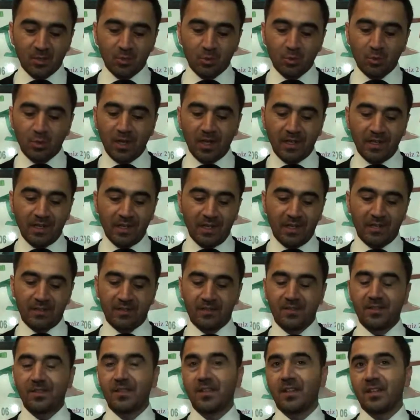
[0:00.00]
Güreller
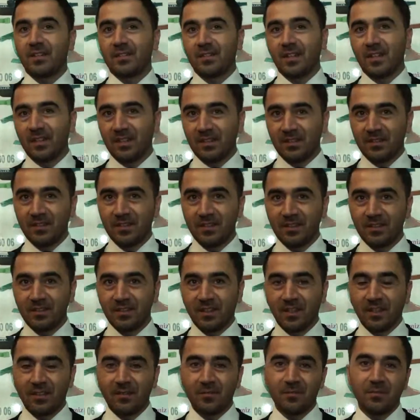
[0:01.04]
Ziraat
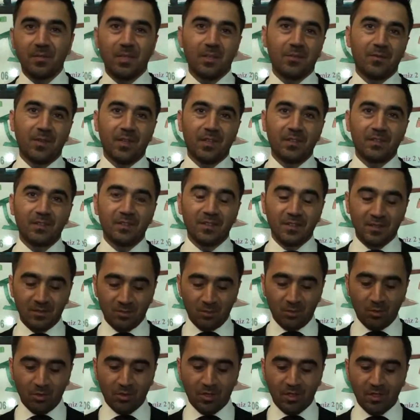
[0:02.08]
Aletlerinden beyefendi
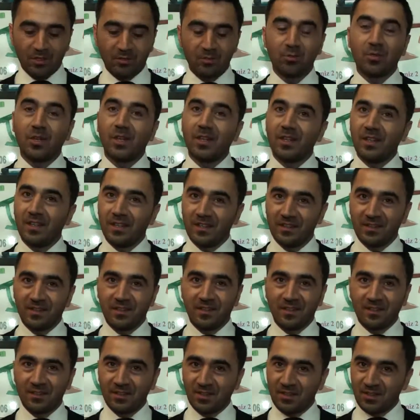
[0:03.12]
Orhan Güreller'den
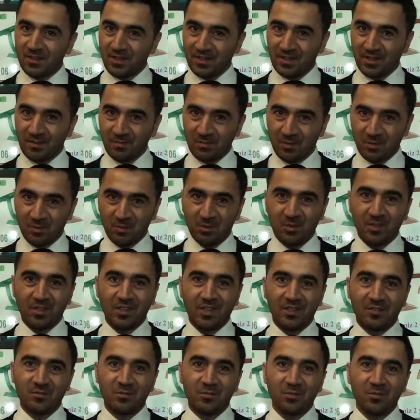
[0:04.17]
aktaracaklarımız bu
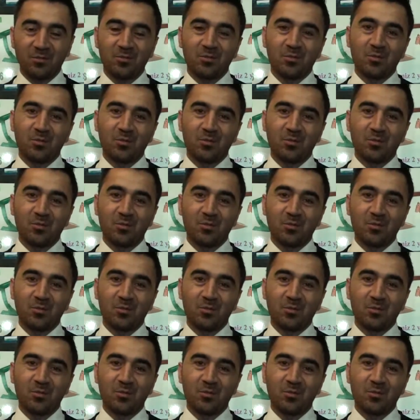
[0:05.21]
kadar diyor.